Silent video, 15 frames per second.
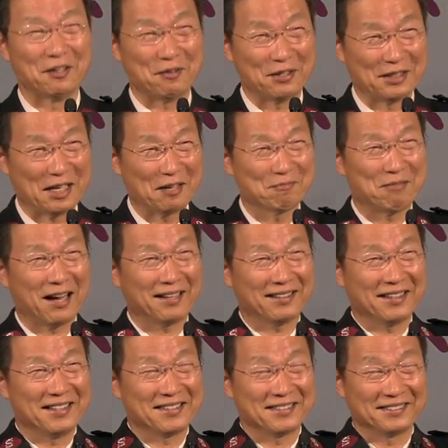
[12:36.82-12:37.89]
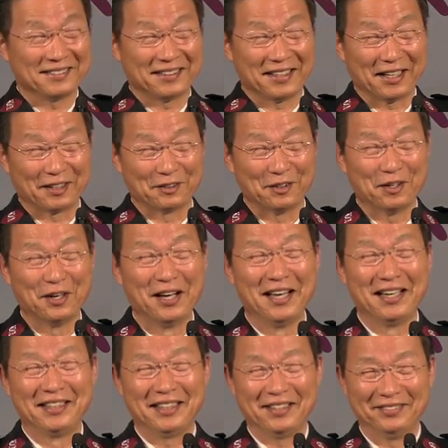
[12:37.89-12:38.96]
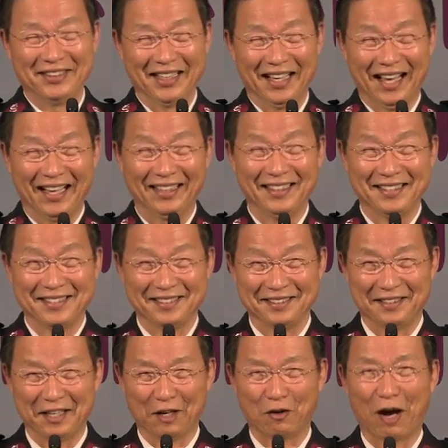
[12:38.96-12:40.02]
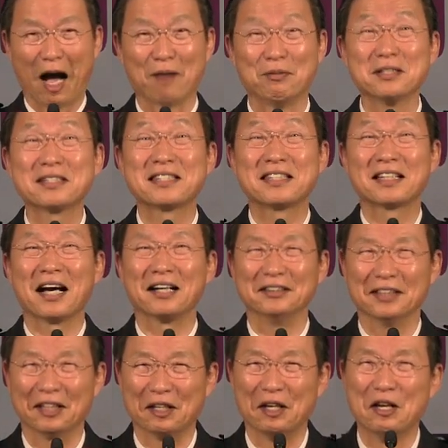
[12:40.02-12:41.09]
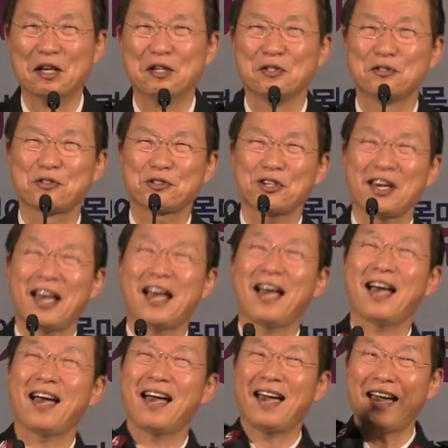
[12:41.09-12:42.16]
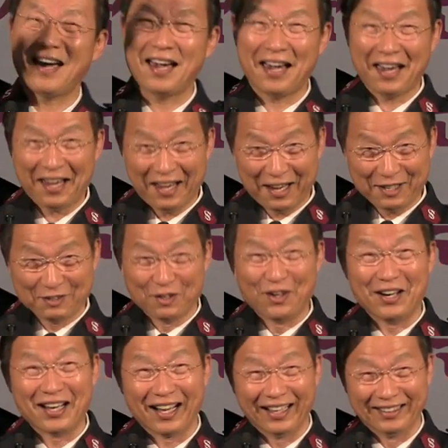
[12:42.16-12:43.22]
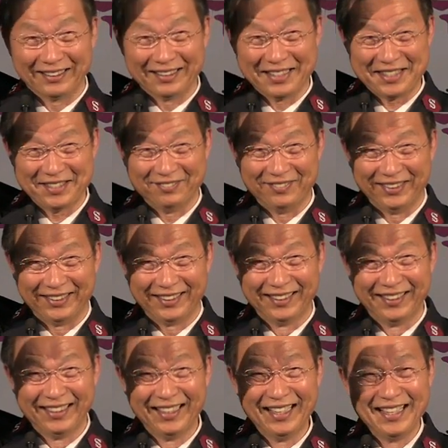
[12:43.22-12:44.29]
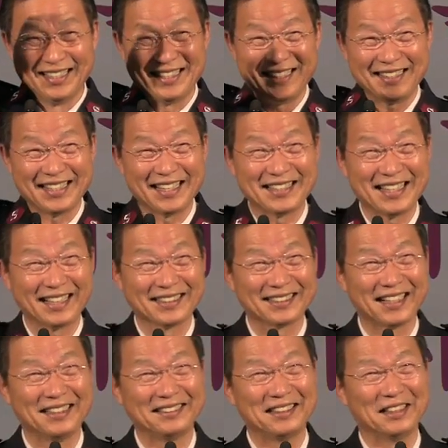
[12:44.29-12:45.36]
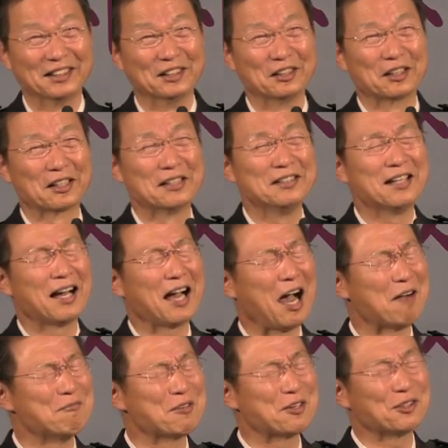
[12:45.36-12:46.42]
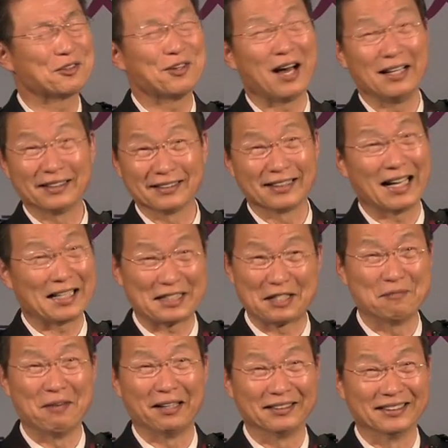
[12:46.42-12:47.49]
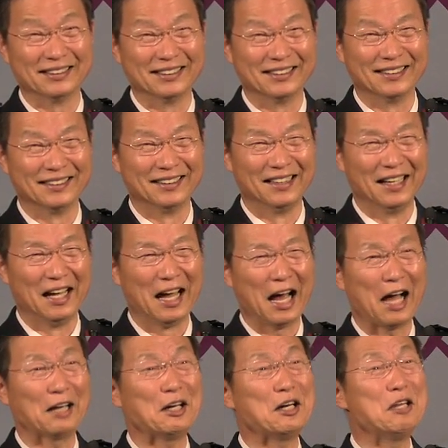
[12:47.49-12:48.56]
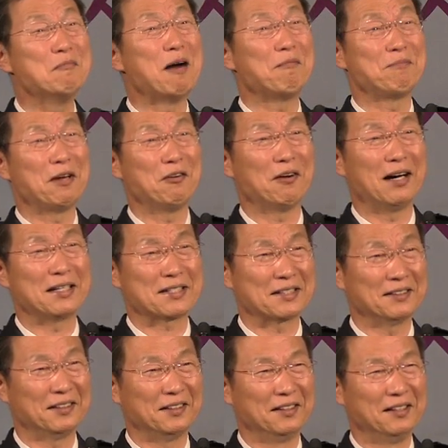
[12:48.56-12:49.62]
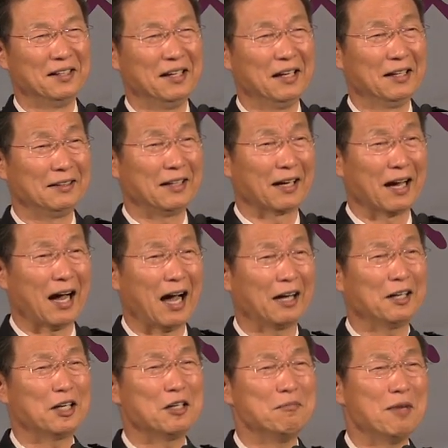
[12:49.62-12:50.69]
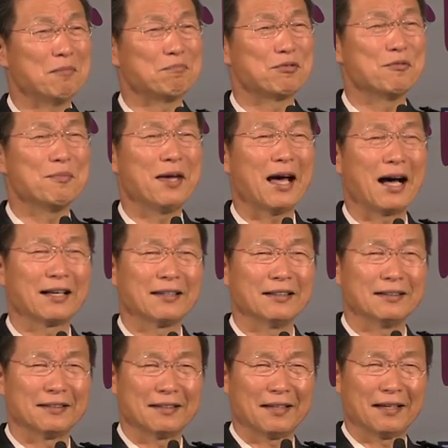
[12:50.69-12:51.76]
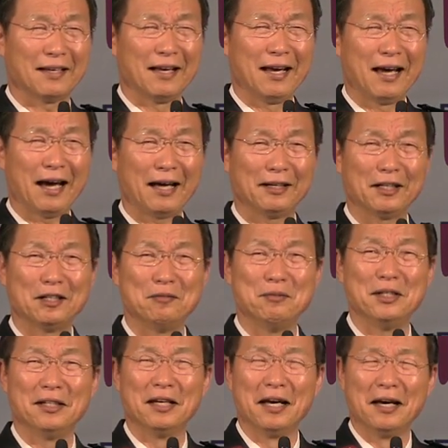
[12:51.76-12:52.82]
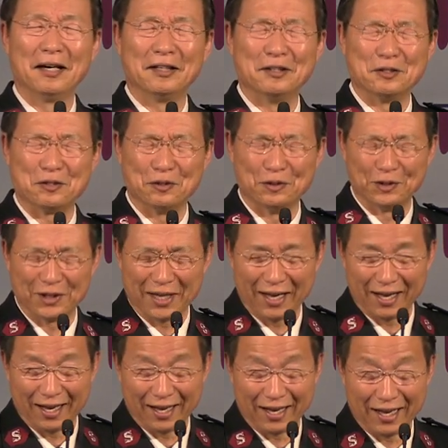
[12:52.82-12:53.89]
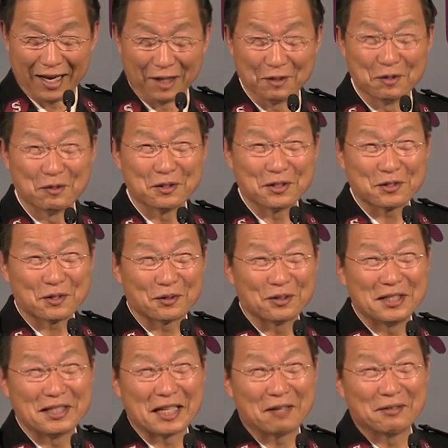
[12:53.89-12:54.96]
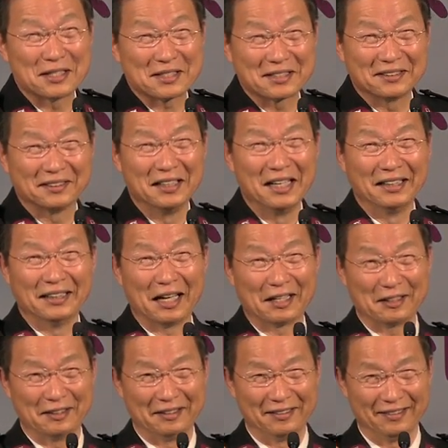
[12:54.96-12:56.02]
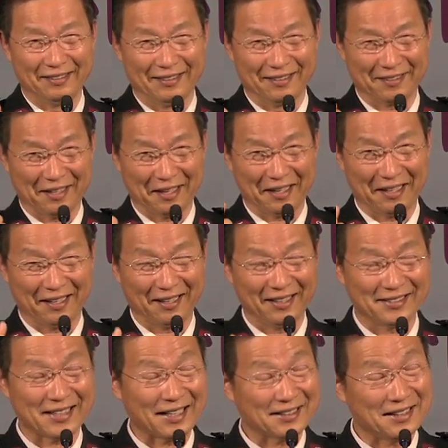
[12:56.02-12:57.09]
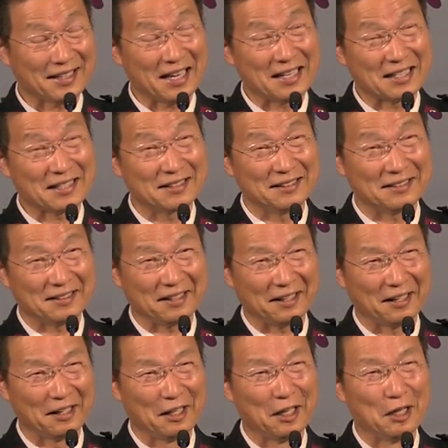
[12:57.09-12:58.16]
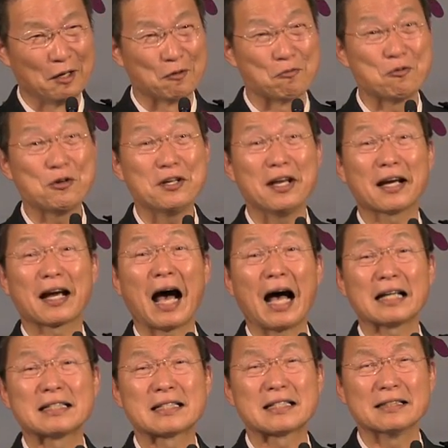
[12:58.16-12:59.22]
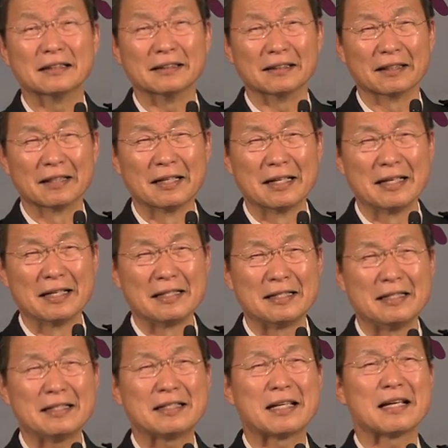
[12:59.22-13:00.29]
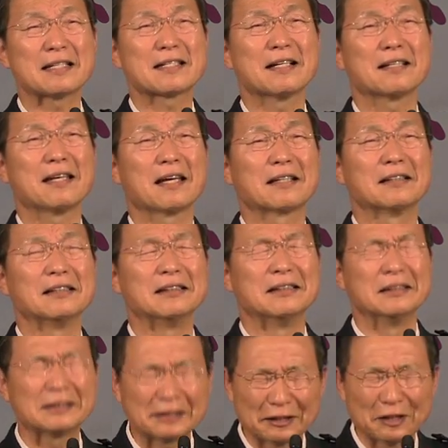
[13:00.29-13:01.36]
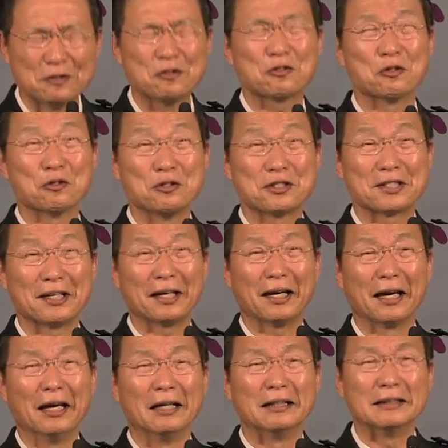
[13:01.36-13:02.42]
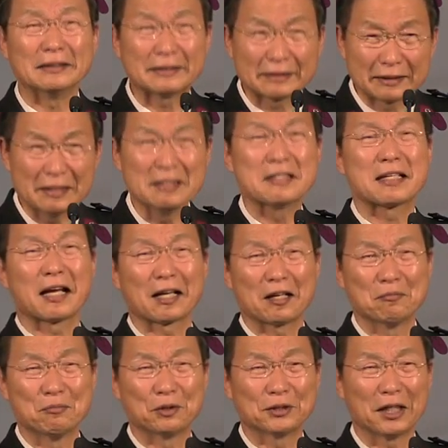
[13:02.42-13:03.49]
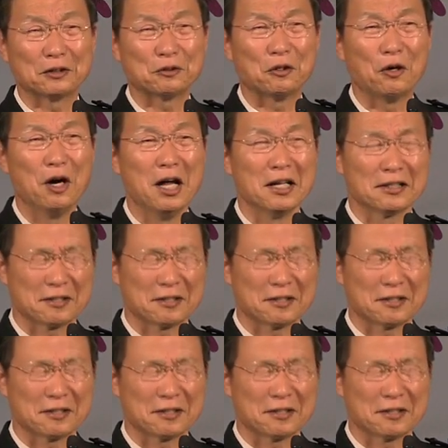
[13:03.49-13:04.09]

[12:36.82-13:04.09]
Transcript: 예배당 밖에 있을 때하고 예배당 안에 있을 때하 값어치가 그냥 쫙 타고 올라가는 것입니다. 이 세상 살 때는 그냥 아무것도 아닌 것 같지만은 하나님 앞에 와서 내가 하나님의 품에 안길 때 하나님이 어서 오너라 하고 우리 손을 잡아서 나를 이렇게 자기에게 이끌 때 우리의 가치는 이 세상의 그 어떤 존재 어떤 사람보다도